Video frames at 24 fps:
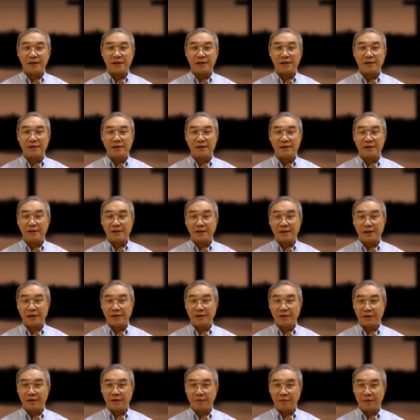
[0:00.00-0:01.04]
跟二十三
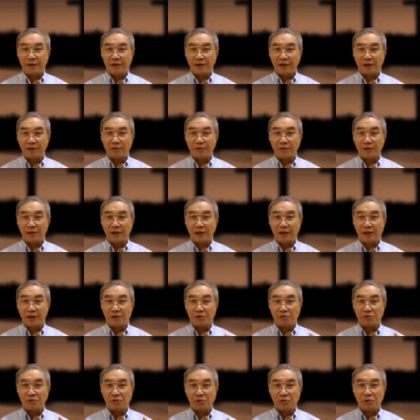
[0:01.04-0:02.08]
节里面讲出一个
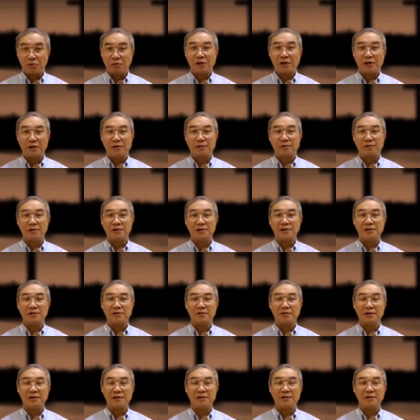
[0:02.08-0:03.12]
很重要的东西，就
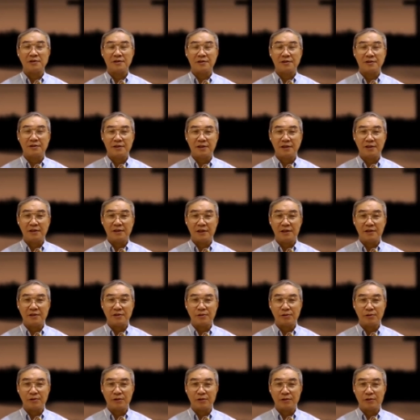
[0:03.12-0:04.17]
是圣灵
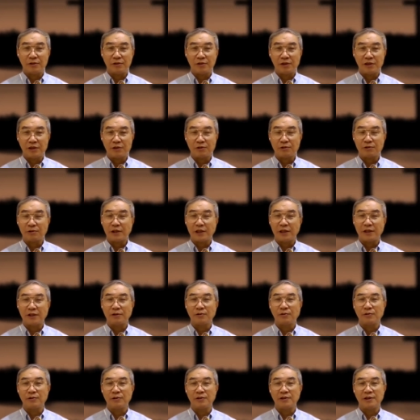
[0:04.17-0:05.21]
所能够结出来的
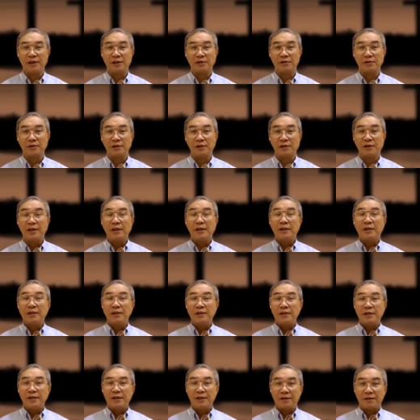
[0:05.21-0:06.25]
果子，也就是
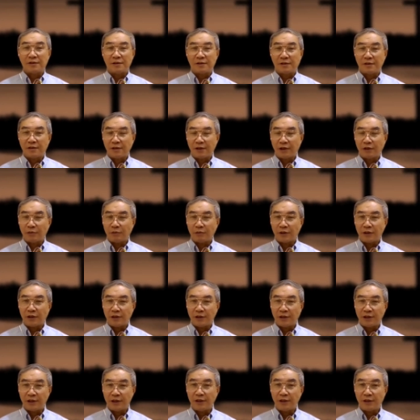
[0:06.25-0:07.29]
赐给我们这个
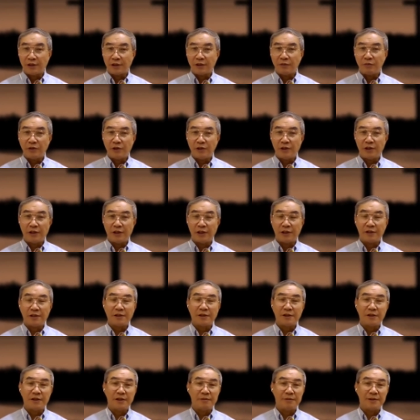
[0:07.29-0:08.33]
新的生命的原
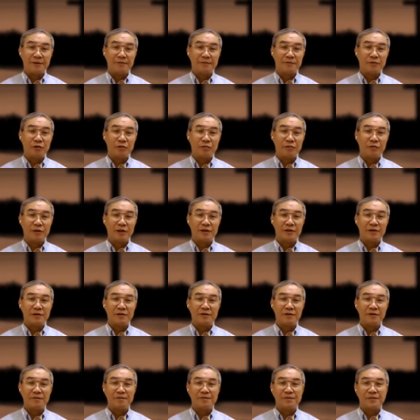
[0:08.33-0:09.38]
则里面，我们
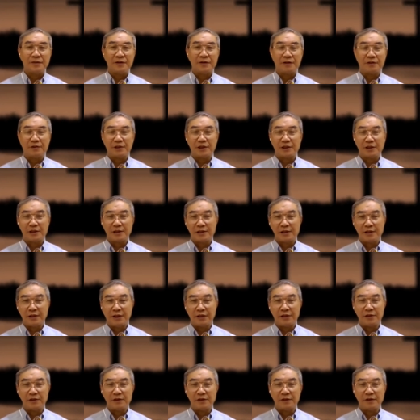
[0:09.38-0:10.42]
有这个
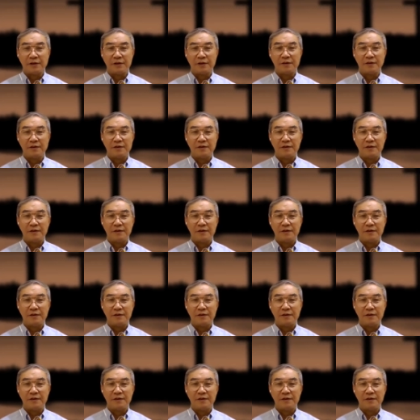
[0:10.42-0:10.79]
原则呢。